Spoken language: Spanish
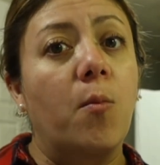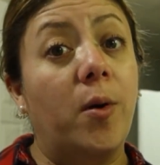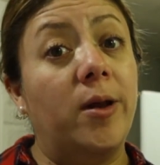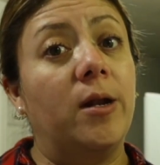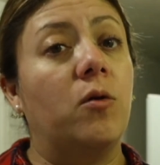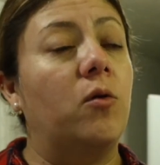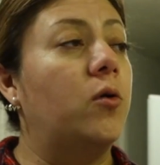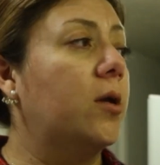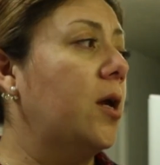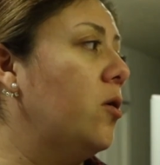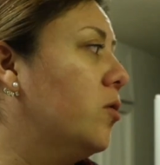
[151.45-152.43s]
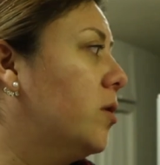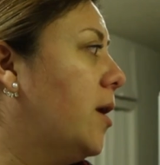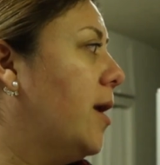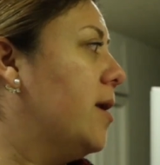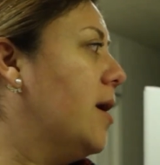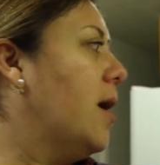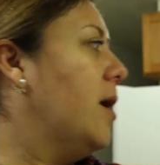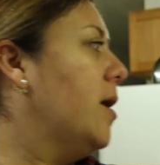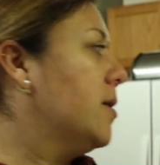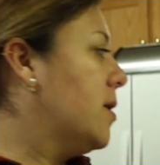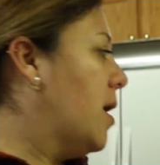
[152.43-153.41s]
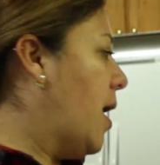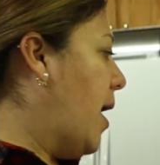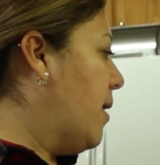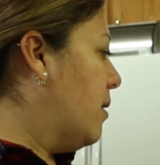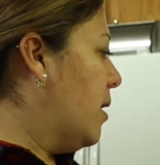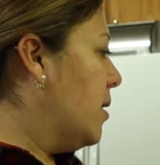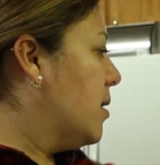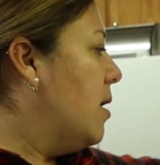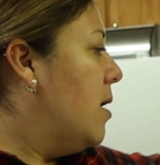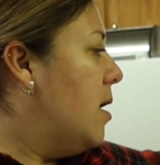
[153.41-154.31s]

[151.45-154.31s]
por el color que yo traía este antes.